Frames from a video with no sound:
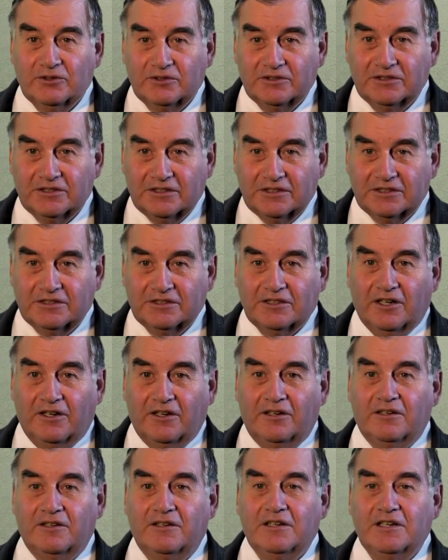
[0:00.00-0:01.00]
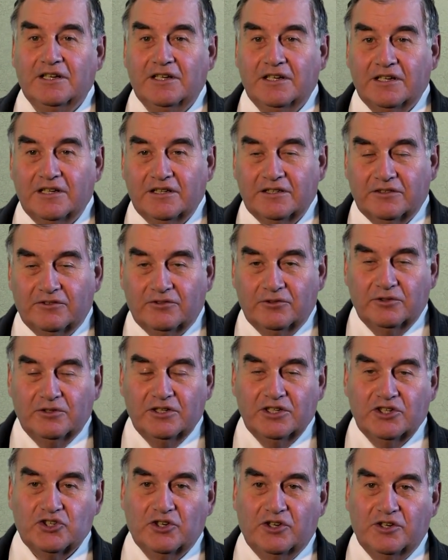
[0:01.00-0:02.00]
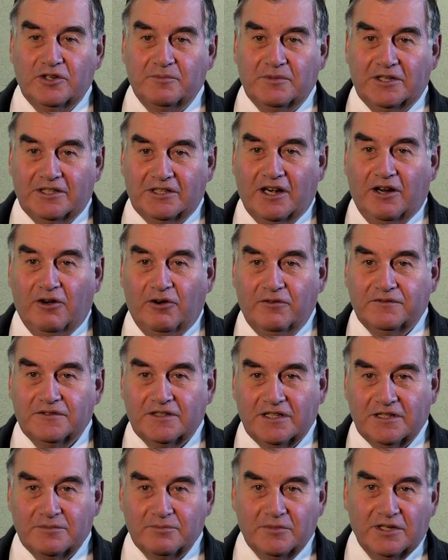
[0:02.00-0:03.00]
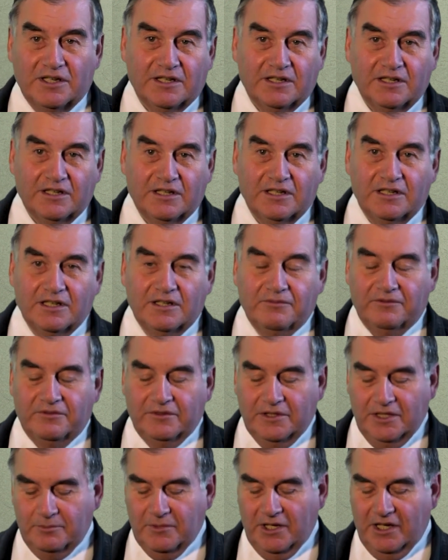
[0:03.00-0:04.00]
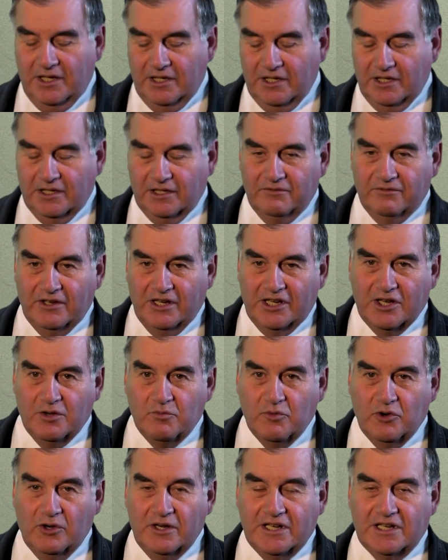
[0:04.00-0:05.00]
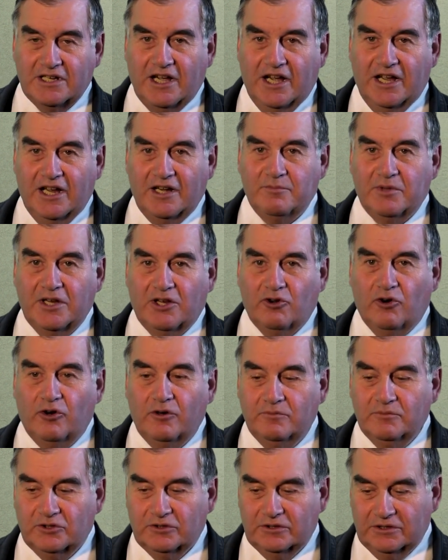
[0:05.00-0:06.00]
Und da drücke ich schon immer drauf, dass man immer irgendwelche Möglichkeiten bekommt.